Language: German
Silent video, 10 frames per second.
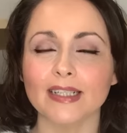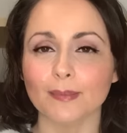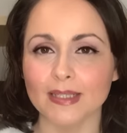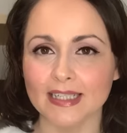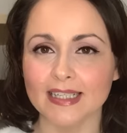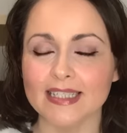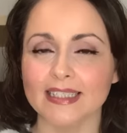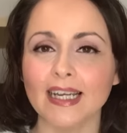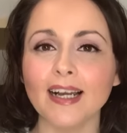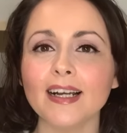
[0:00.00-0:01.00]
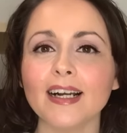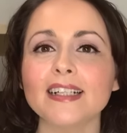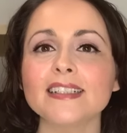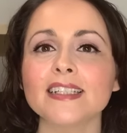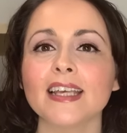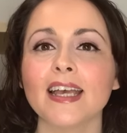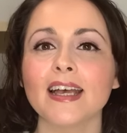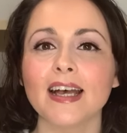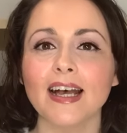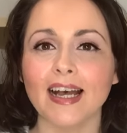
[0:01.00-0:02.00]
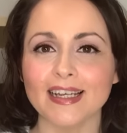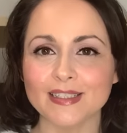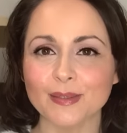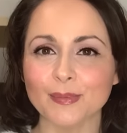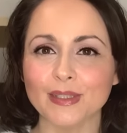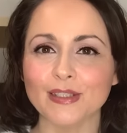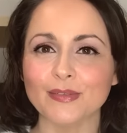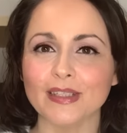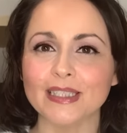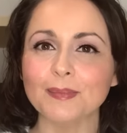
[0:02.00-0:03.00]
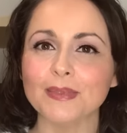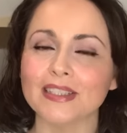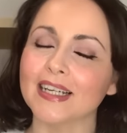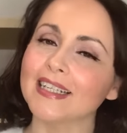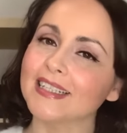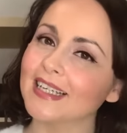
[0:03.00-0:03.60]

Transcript: war damals 18 Jahre alt, hatte mich verliebt in einen